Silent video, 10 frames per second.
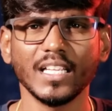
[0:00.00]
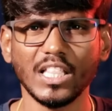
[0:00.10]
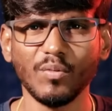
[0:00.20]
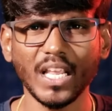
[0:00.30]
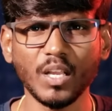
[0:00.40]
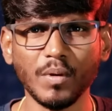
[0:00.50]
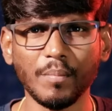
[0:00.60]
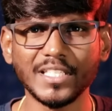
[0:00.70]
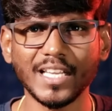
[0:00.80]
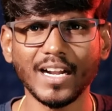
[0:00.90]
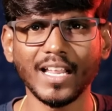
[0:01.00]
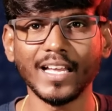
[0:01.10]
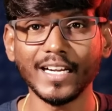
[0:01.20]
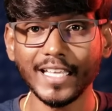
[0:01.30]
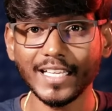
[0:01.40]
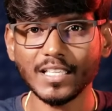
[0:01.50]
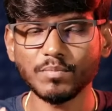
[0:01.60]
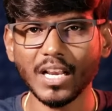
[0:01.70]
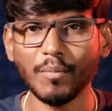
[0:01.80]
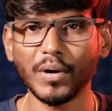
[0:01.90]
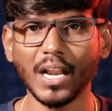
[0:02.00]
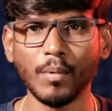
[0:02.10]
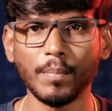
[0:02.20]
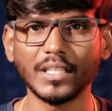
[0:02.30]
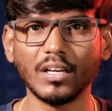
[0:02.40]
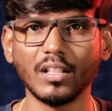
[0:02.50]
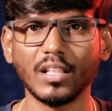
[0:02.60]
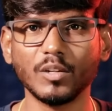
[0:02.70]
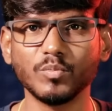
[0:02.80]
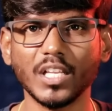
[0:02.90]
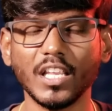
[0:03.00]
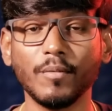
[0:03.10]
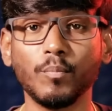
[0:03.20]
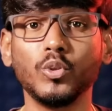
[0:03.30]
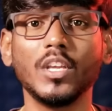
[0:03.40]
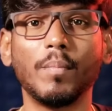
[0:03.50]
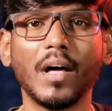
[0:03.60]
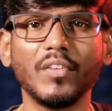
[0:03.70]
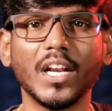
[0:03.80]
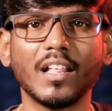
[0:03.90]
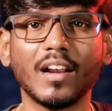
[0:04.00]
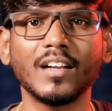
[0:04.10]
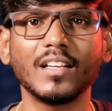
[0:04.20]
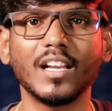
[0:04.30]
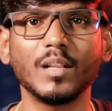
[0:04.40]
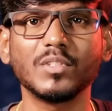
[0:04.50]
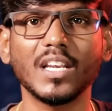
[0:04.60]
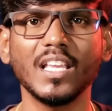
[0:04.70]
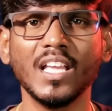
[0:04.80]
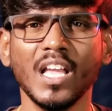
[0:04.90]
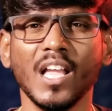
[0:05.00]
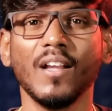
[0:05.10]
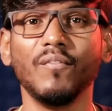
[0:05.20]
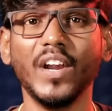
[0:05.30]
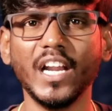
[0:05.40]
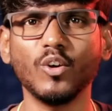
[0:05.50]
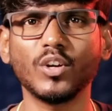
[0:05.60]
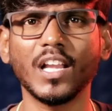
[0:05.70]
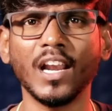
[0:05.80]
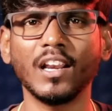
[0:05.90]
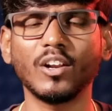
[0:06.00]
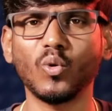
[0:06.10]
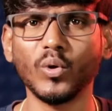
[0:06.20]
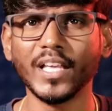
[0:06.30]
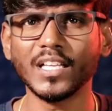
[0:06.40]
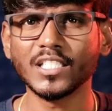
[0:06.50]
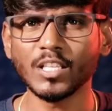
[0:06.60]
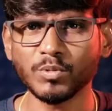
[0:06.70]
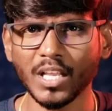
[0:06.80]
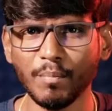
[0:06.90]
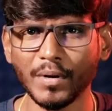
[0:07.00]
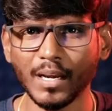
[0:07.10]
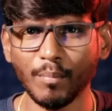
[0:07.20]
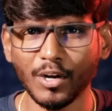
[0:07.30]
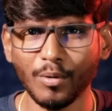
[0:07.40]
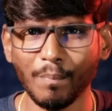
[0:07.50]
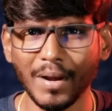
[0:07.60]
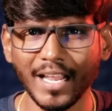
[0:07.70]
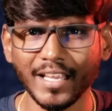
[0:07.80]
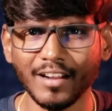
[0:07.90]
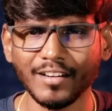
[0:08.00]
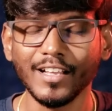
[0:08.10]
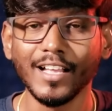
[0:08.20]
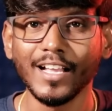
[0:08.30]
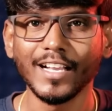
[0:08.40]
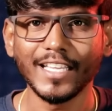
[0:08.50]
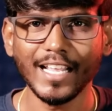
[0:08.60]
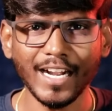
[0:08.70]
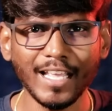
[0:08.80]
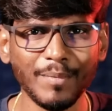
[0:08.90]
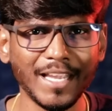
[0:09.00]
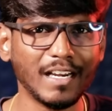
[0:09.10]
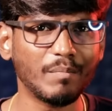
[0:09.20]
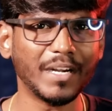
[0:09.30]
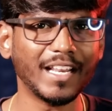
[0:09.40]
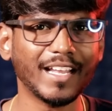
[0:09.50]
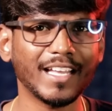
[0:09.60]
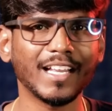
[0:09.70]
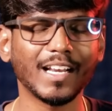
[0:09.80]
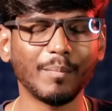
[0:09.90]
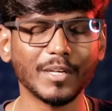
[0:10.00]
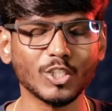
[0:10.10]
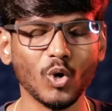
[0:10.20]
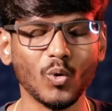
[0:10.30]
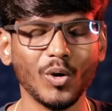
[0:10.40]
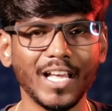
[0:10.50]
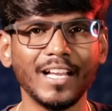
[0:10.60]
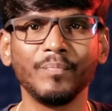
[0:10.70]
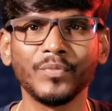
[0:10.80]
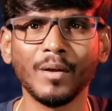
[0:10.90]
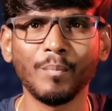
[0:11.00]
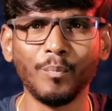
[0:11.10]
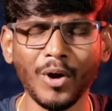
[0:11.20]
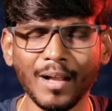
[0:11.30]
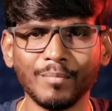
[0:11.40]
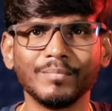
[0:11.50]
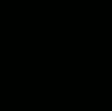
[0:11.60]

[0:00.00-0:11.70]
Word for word: இது வரைக்கும் நம்ம சேனலை நீங்கள் சப்ஸ்கிரைப் பண்ணாமல் பார்த்துட்டு இருந்தாலும் சரி புதிய பார்வையாளராக இருந்தாலும் சரி வீடியோக்கு கீழே இருக்கக்கூடிய சப்ஸ்கிரைப் பட்டன் மற்றும் பெல் ஐக்கான் இரண்டையுமே கிளிக் பண்ணிடுங்க நம்ம ஷோக்குள்ளே போகலாம்